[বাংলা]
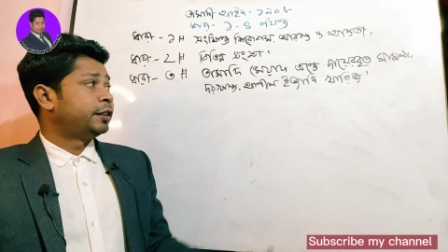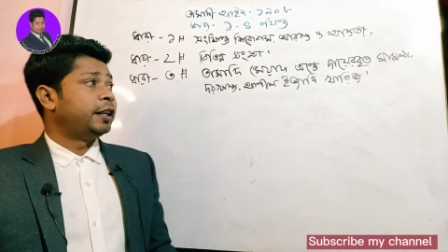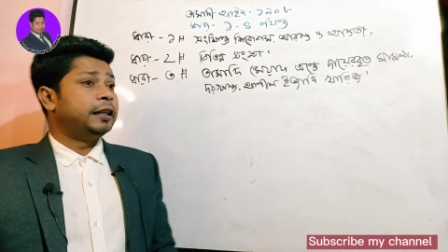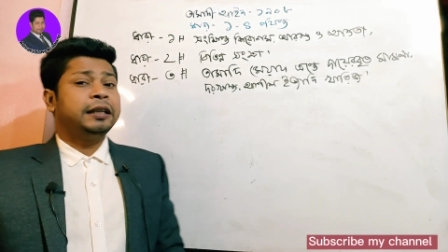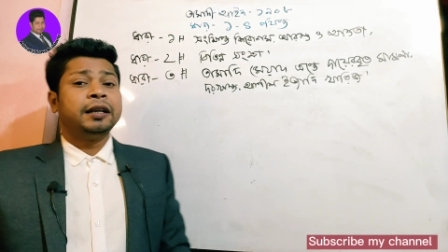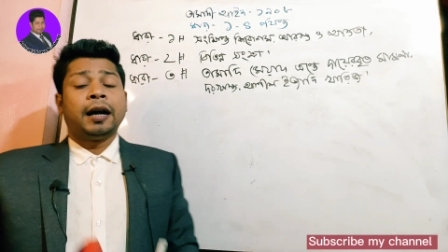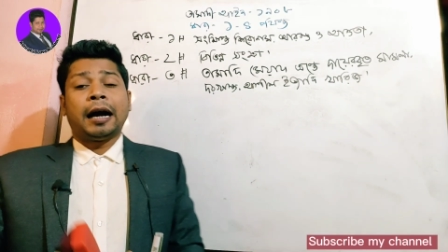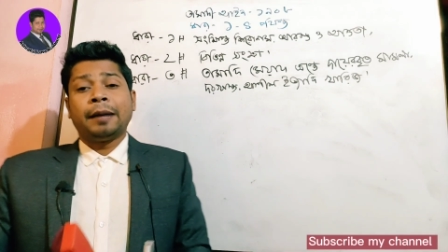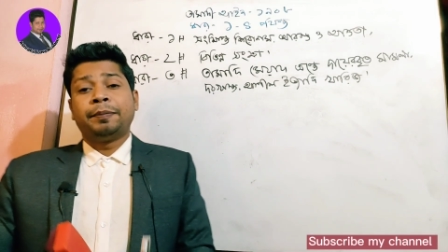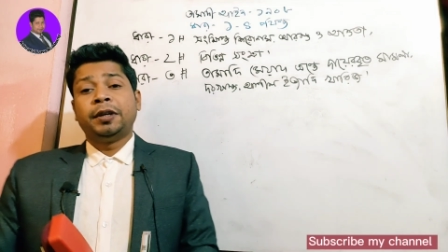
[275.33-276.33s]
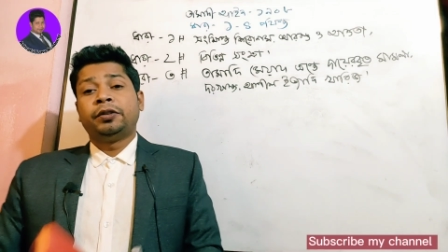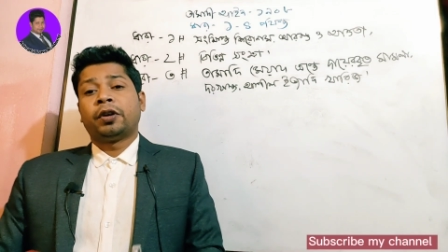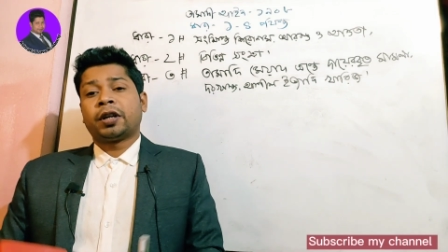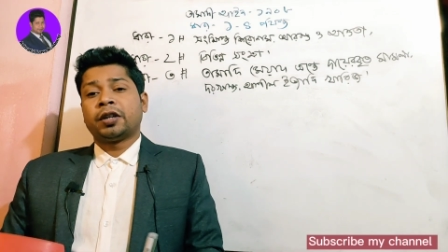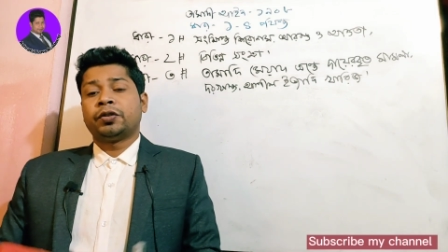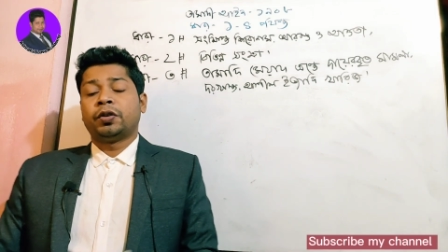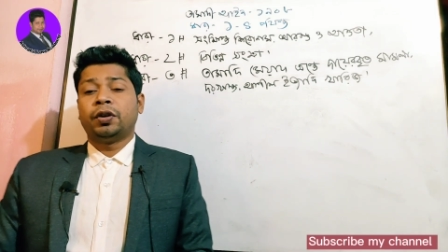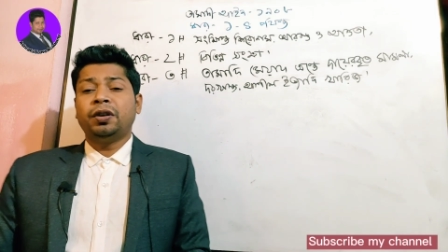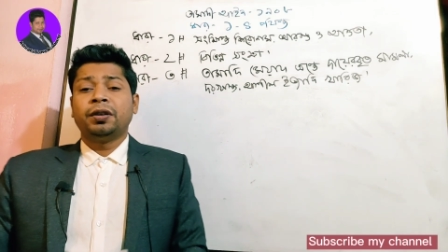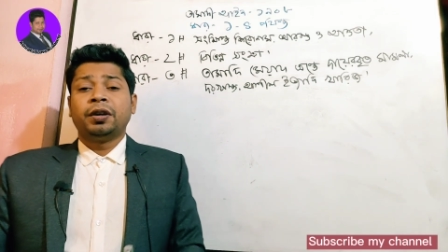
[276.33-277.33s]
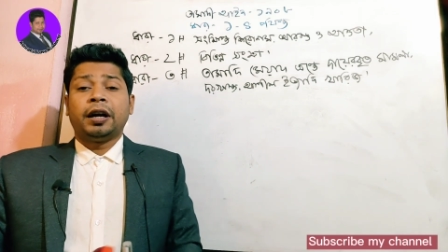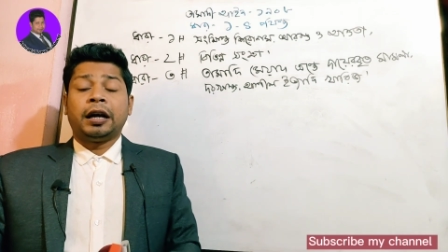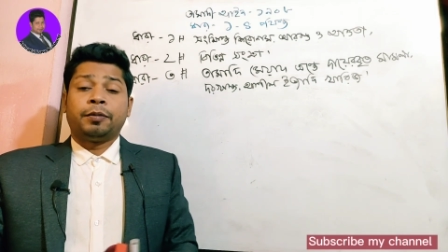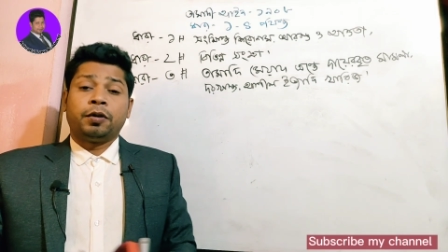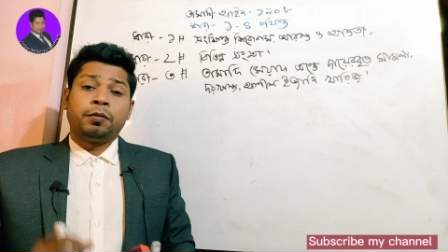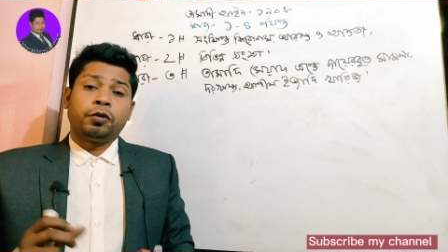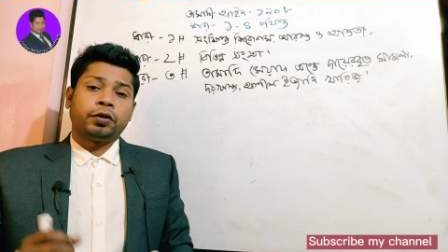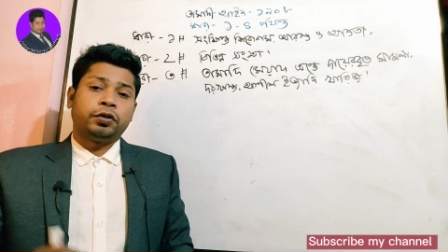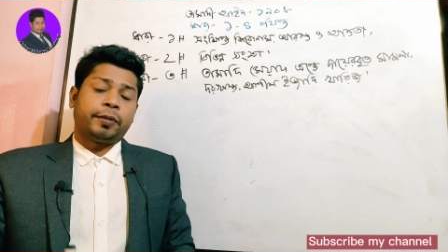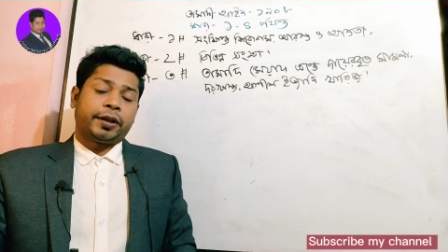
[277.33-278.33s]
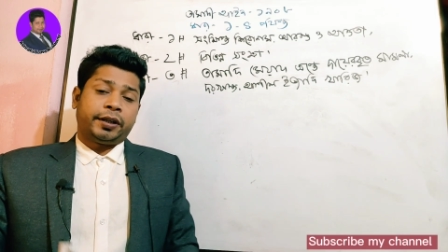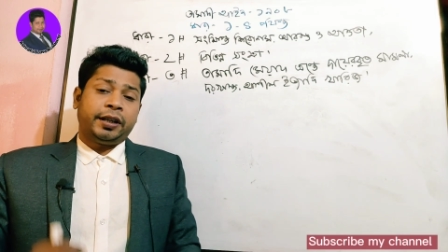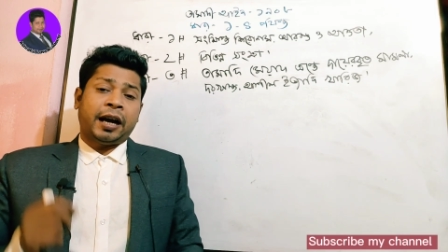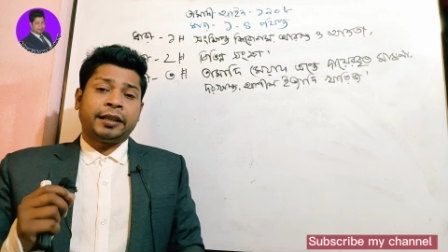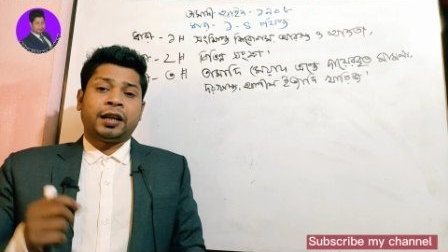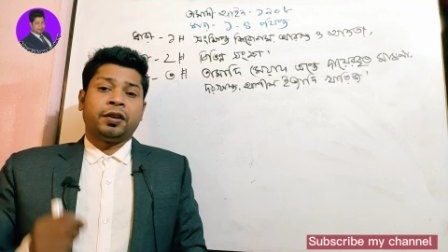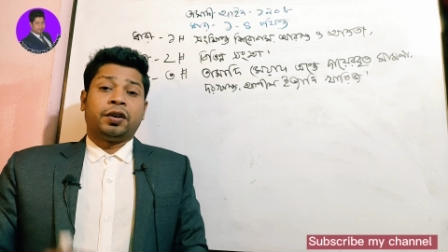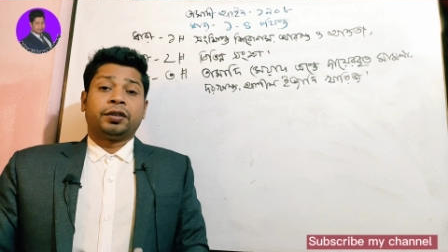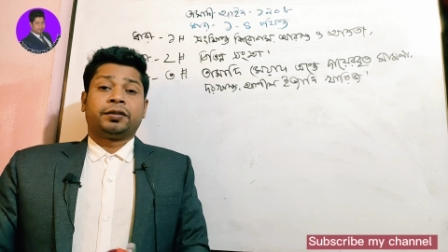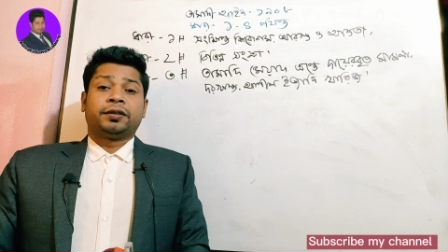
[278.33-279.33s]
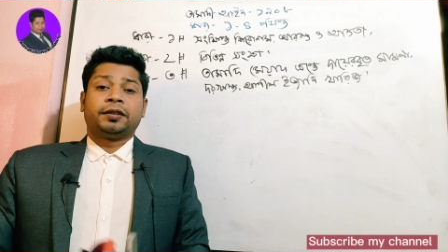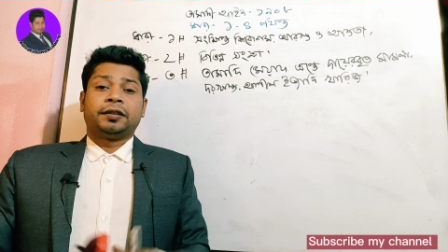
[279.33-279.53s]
সেই আপিল দরখাস্ত এবং মোকদ্দমাটি আদালত